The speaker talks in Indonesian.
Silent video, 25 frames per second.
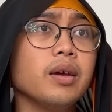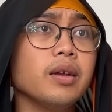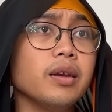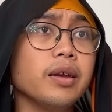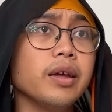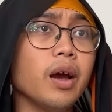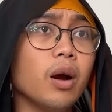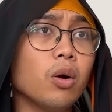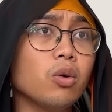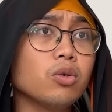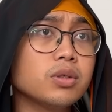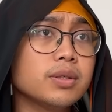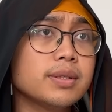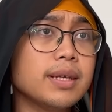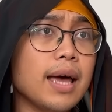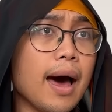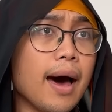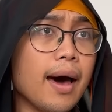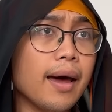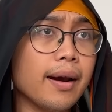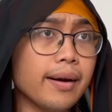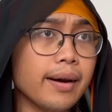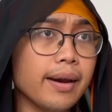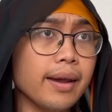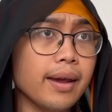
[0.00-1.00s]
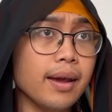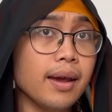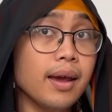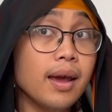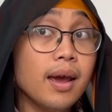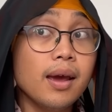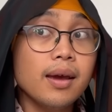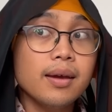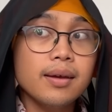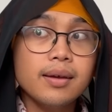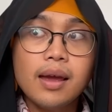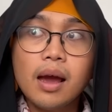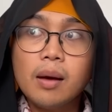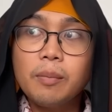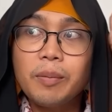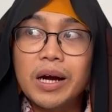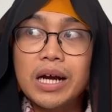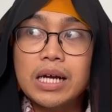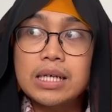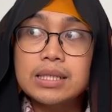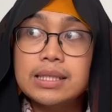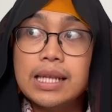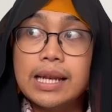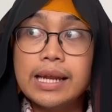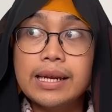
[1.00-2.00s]
ini aku sari yang
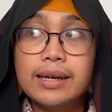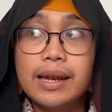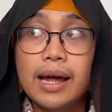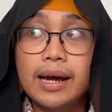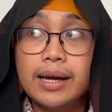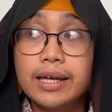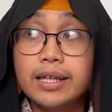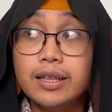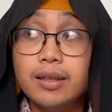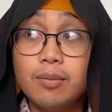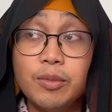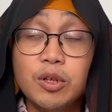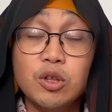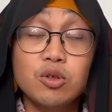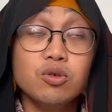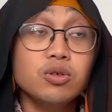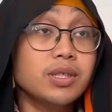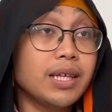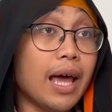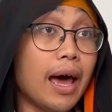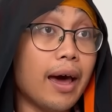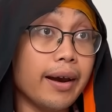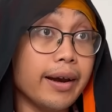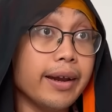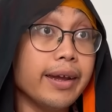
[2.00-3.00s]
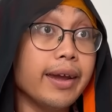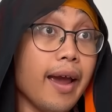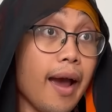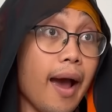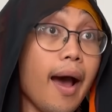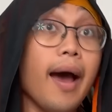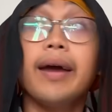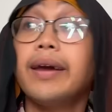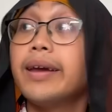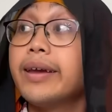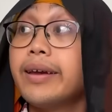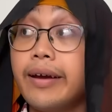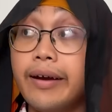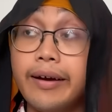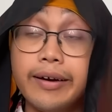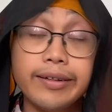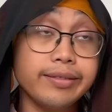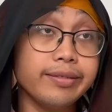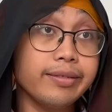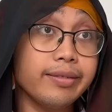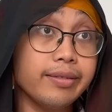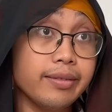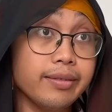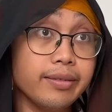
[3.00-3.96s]
pakai selendang hitam itu sari ya ingat